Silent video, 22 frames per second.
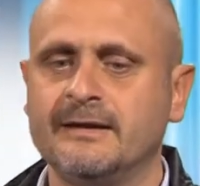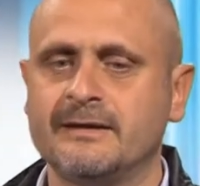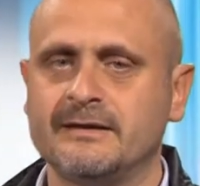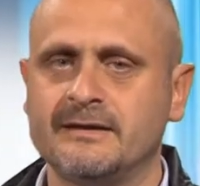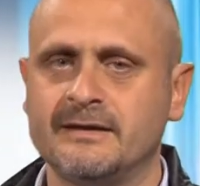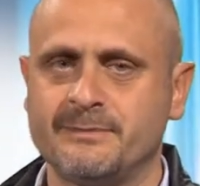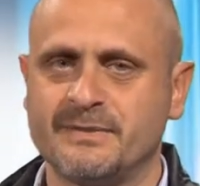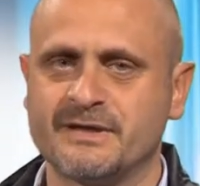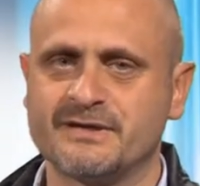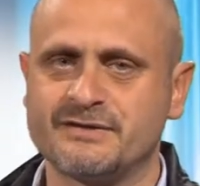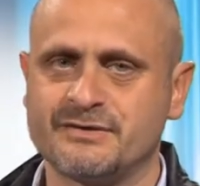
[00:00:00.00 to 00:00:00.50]

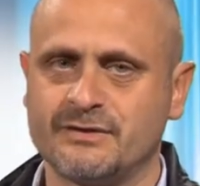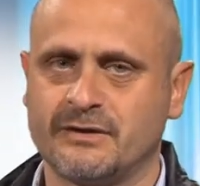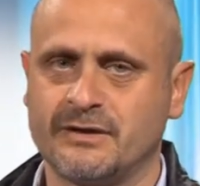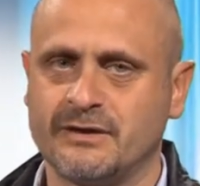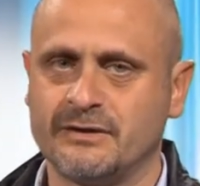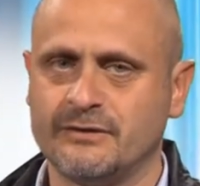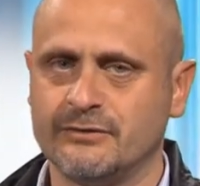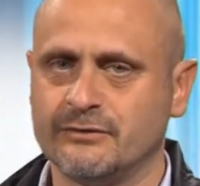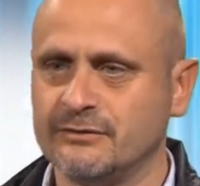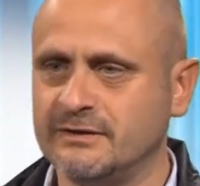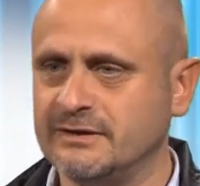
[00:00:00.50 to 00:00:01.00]
le persone
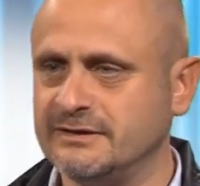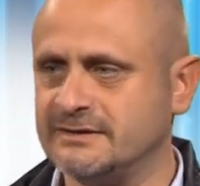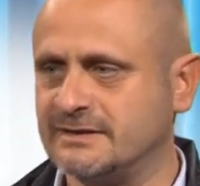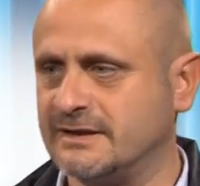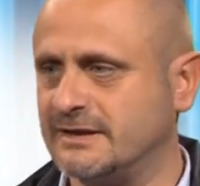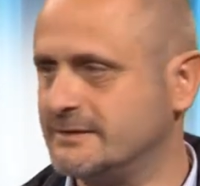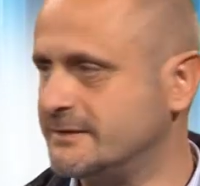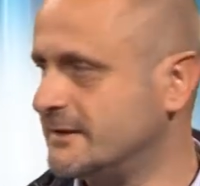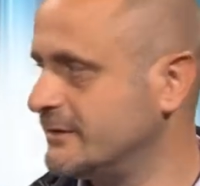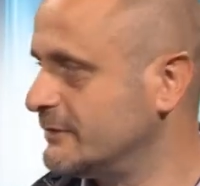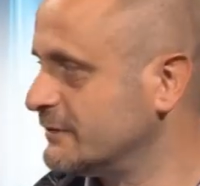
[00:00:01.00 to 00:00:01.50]
non li
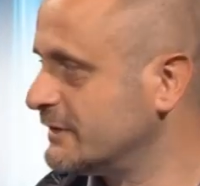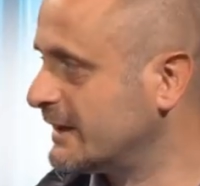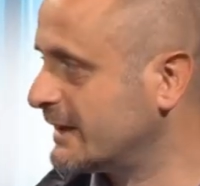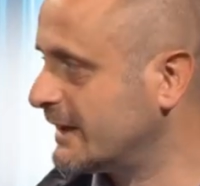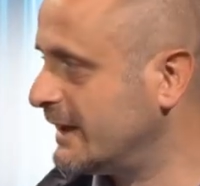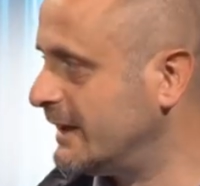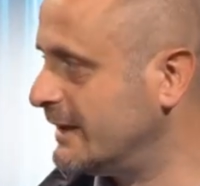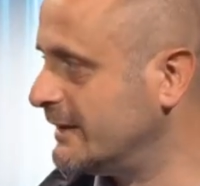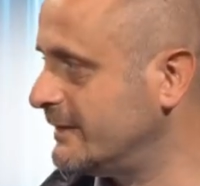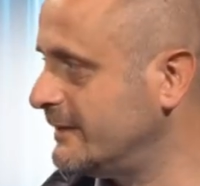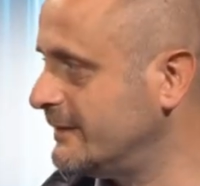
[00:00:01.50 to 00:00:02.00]
trattano da
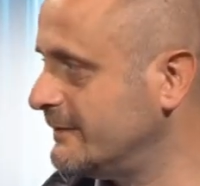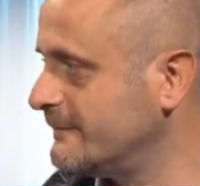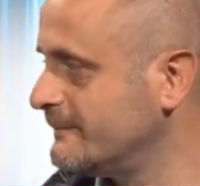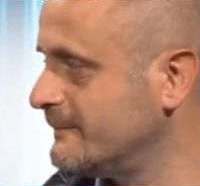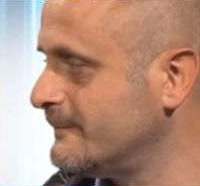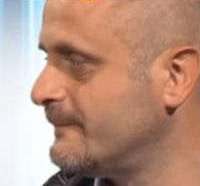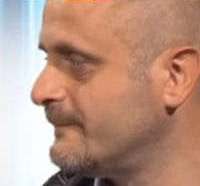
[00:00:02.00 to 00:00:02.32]
cani